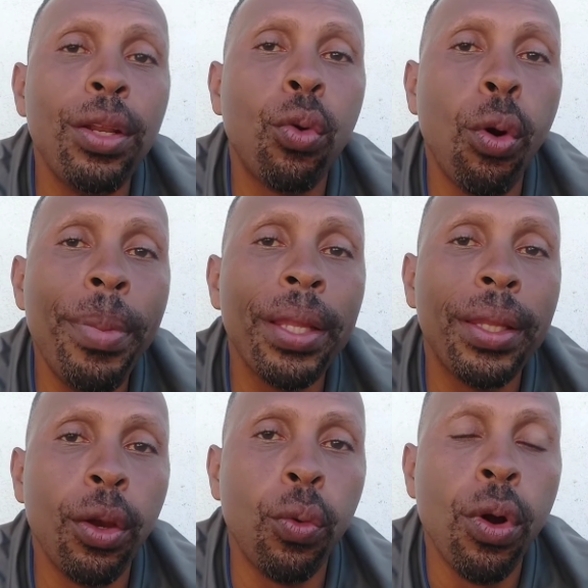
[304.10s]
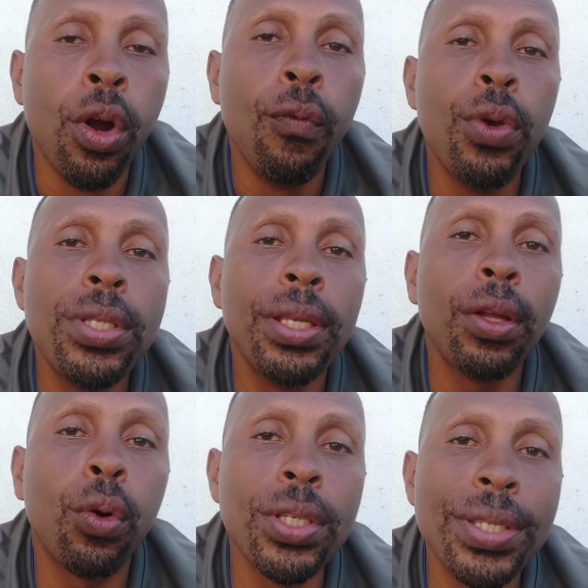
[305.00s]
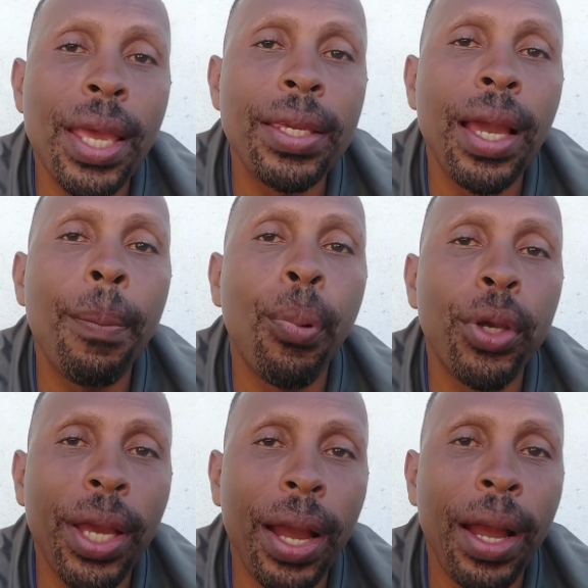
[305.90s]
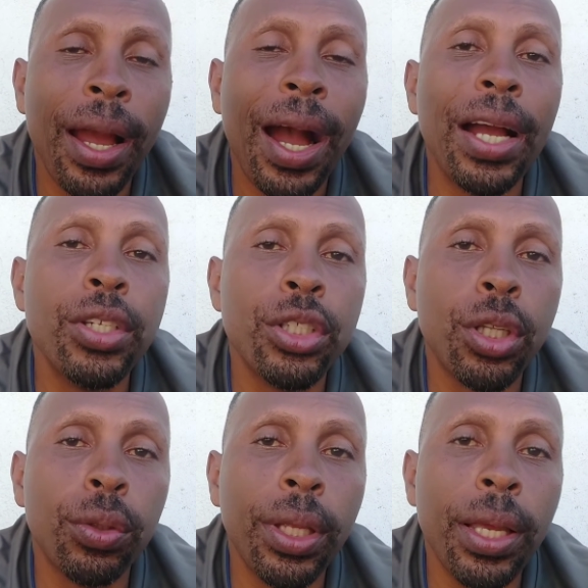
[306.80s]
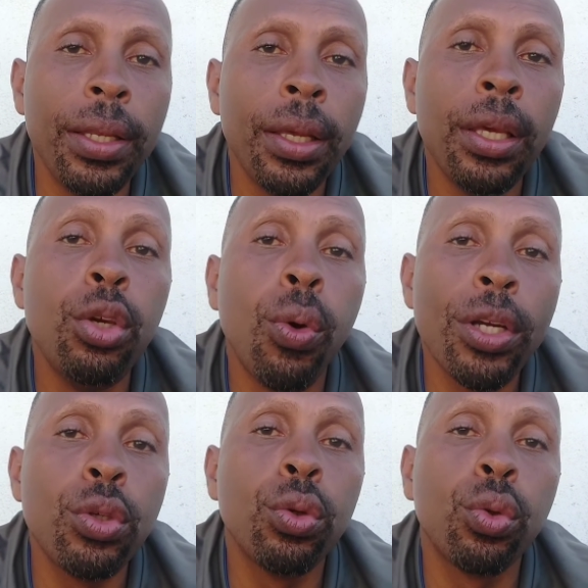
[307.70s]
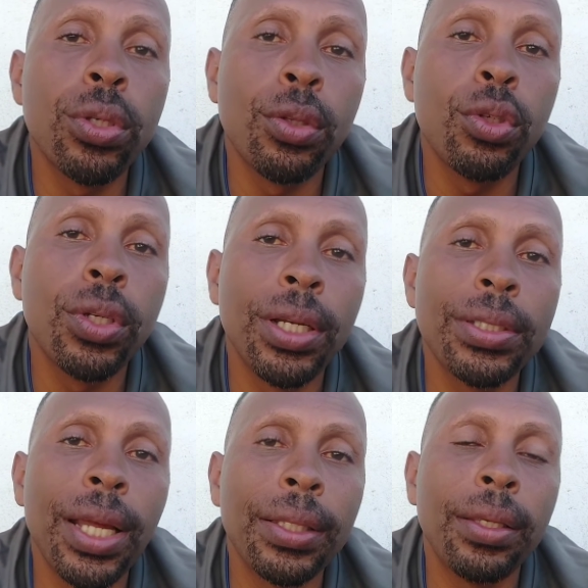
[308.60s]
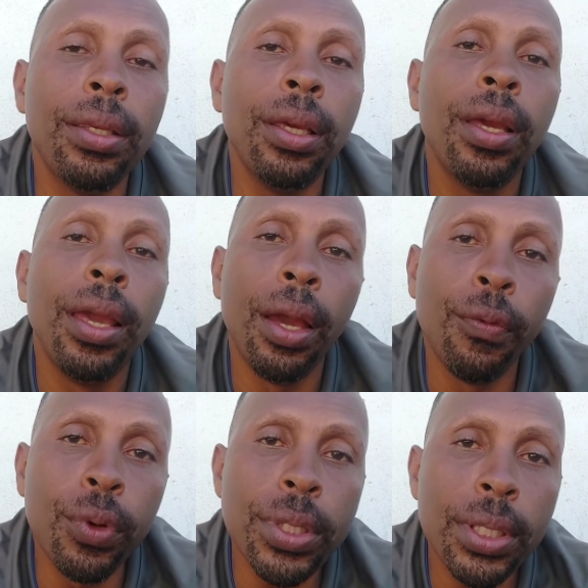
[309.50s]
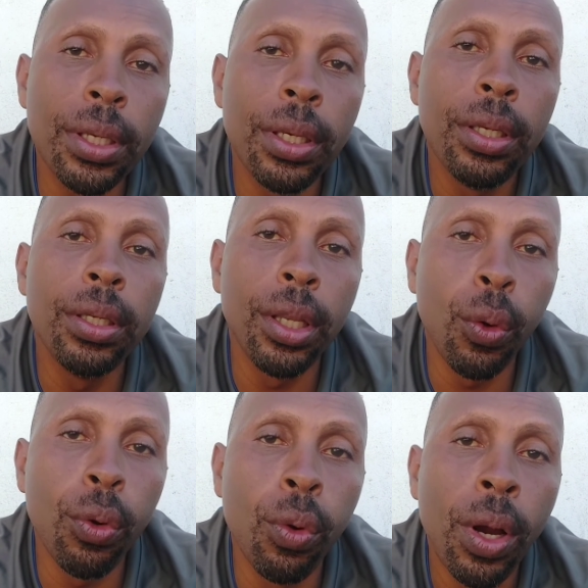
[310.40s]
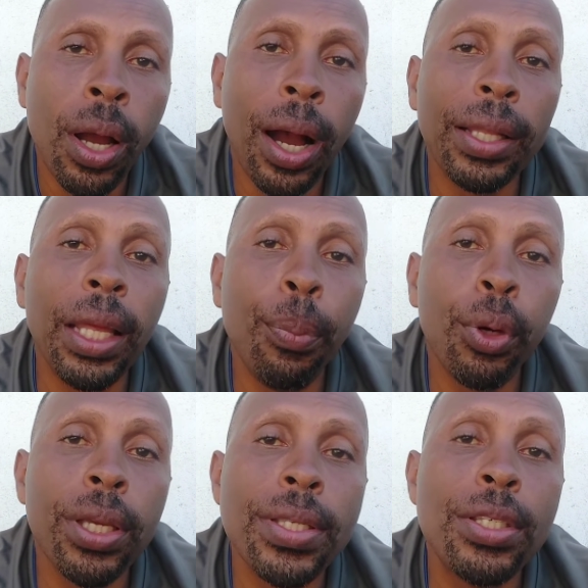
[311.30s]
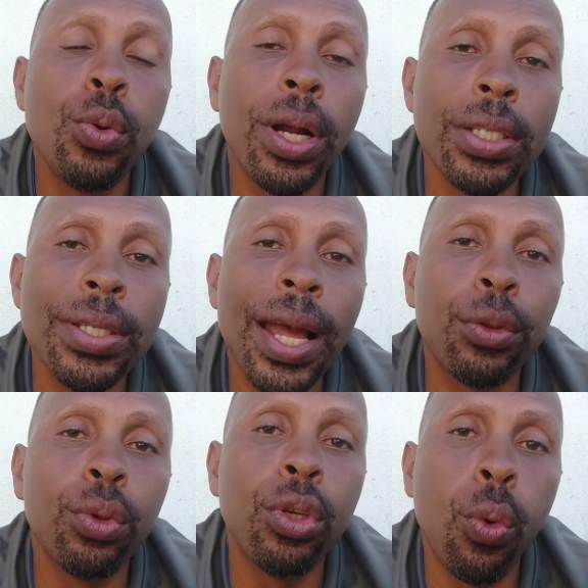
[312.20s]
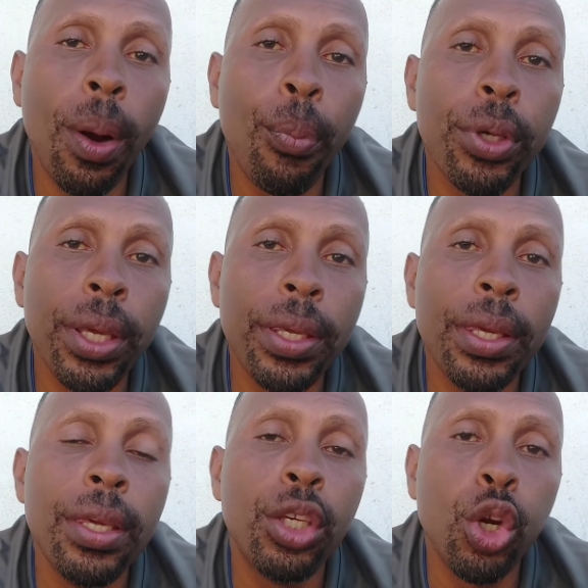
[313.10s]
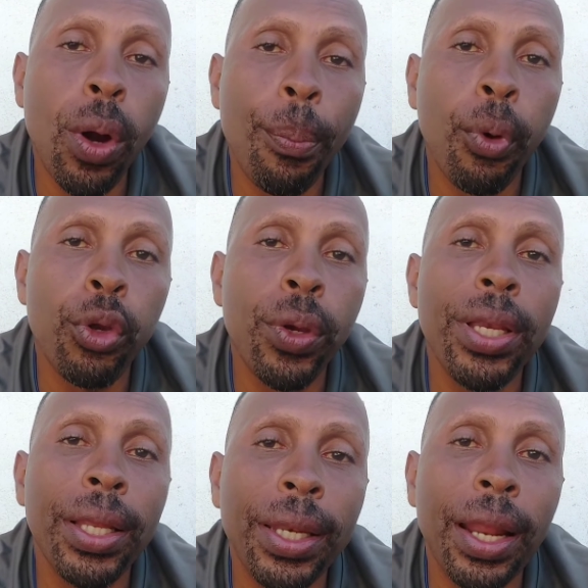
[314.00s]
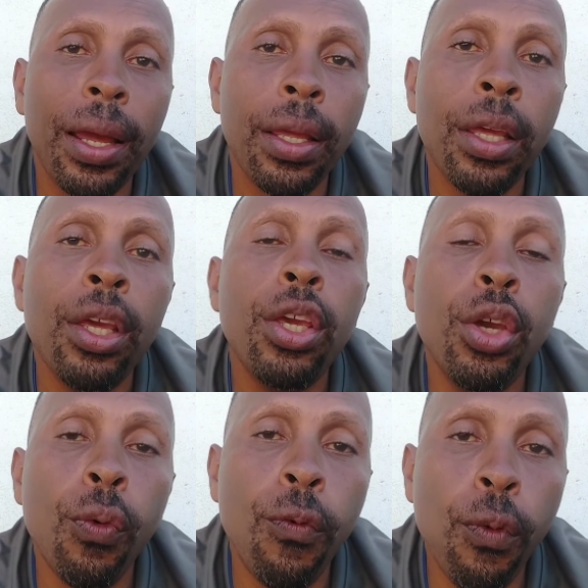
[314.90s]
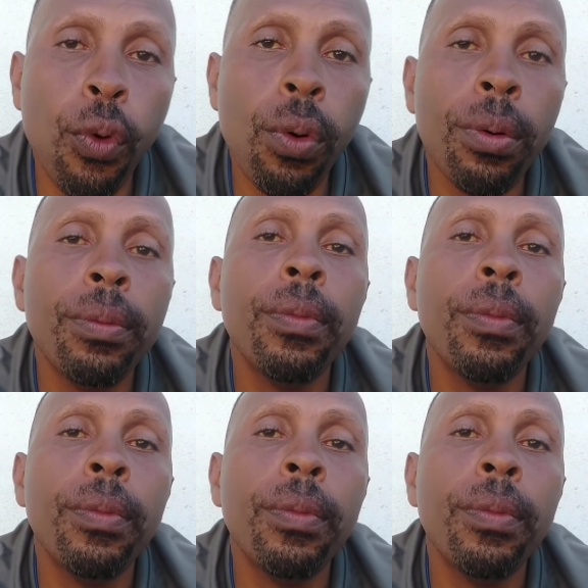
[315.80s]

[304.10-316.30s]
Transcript: ele cometeu, você ainda consegue apoiar a gestão dele? Eu acho que o torcedor de candidato aqui é você e não eu. Até porque se o candidato que eu apoiei e que eu apoio ele entrar, eu vou